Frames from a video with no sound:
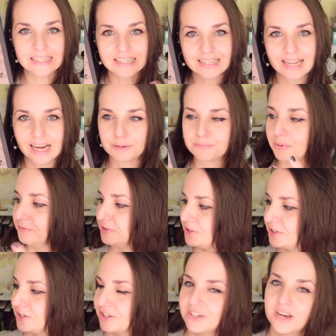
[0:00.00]
I tak,
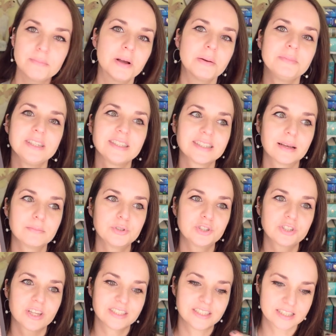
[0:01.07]
powieść Gryszama miejscami
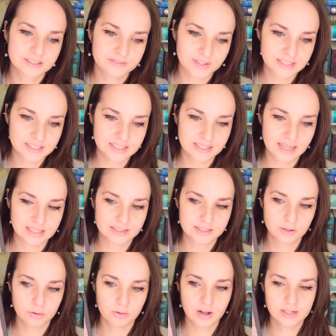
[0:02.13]
czyta się z
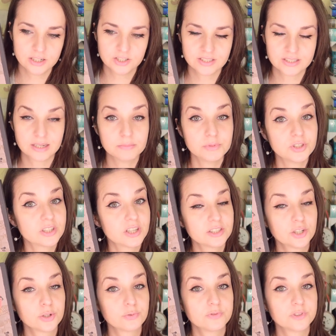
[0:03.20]
fascynacją, ale czasami czyta
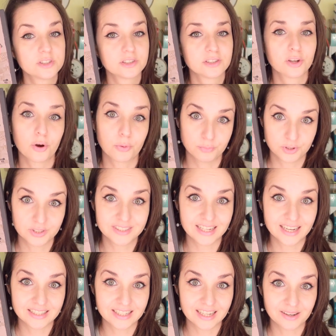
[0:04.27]
się również z
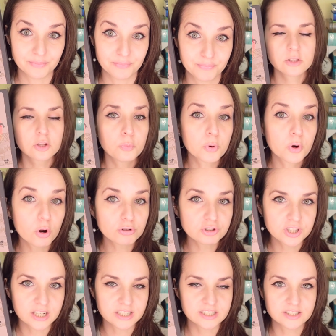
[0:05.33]
obrzydzeniem. To
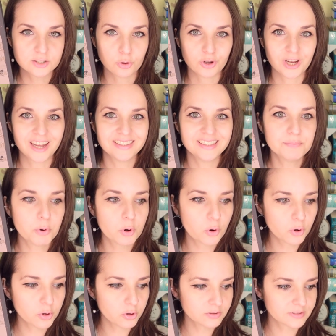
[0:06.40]
mroczna historia,
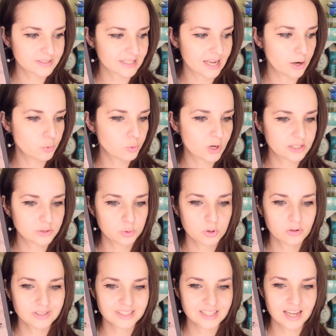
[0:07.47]
niepokojąca,
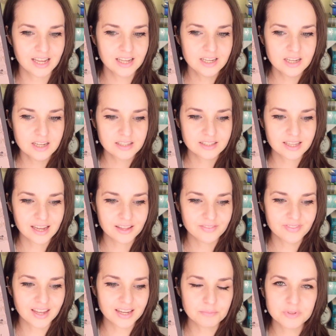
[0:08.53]
ukazująca te
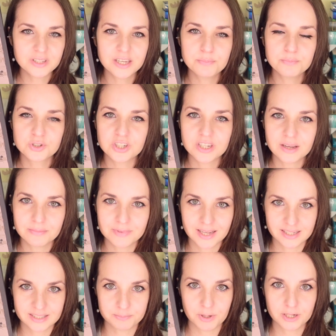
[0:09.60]
najmniej
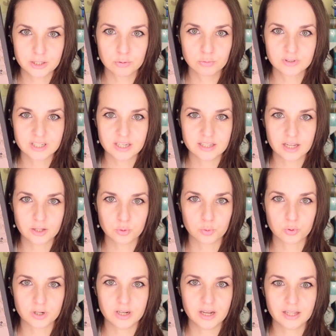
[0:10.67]
przyjemne aspekty ludzkiej
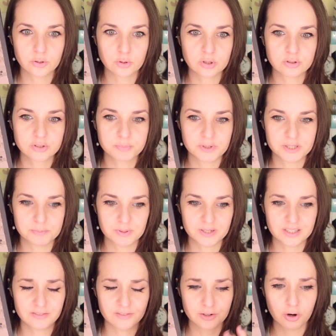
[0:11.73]
natury, a do tego z
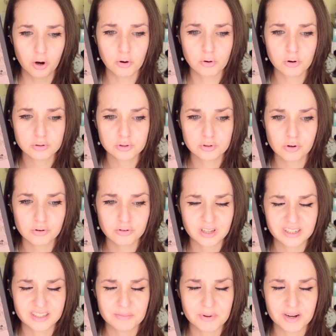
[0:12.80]
perspektywy kogoś, kogo
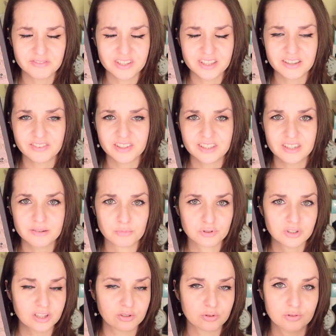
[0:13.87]
tak naprawdę nawet nie
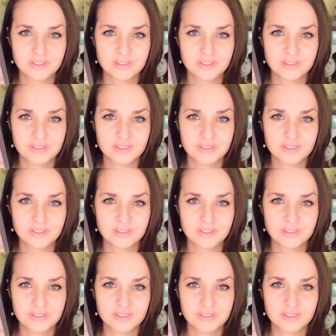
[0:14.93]
można do